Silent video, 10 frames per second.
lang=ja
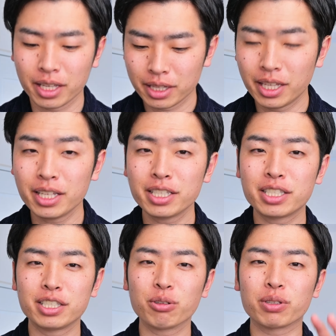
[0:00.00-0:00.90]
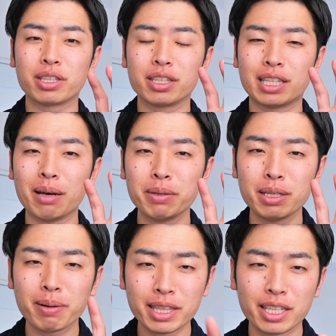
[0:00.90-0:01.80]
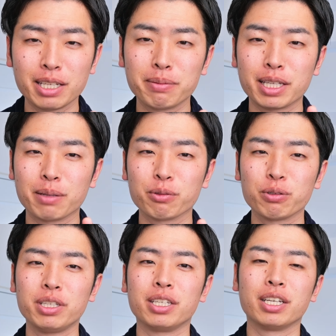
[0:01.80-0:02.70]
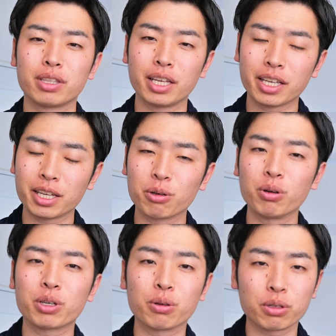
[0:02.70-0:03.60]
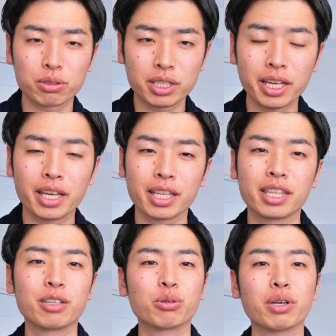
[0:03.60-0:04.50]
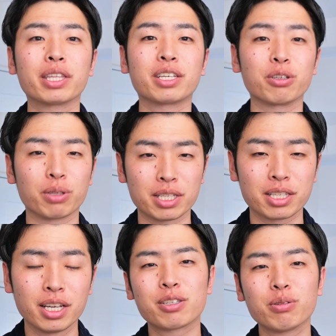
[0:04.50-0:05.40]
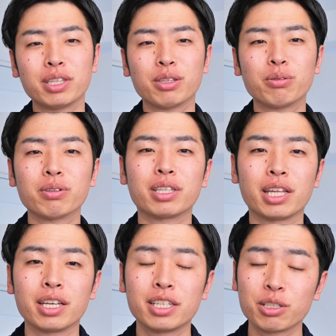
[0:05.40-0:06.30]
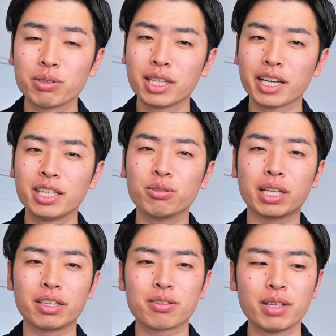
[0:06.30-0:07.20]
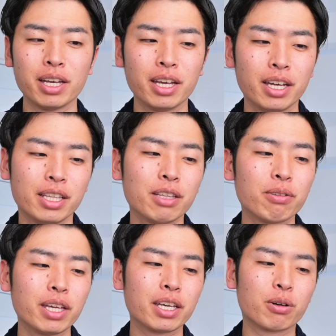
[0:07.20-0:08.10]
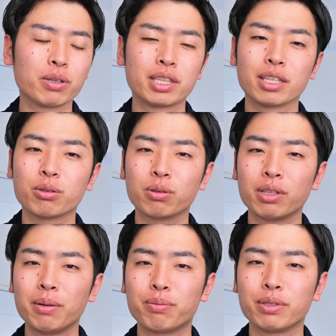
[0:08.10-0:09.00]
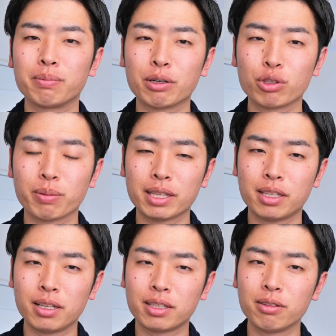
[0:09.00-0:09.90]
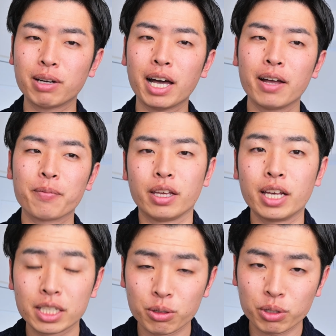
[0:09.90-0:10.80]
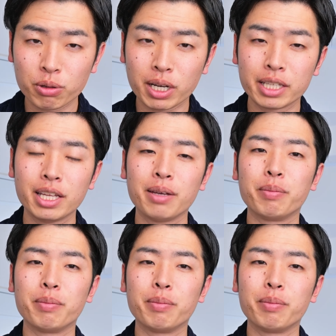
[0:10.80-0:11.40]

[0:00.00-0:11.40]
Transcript: 言って、電池のダミーバッテリーみたいなものに電源を供給してやっていくことができるようです。そういったところでね、非常に多機能なんですよね。なので、こういったところで V マウントバッテリーっていうのが映像業界で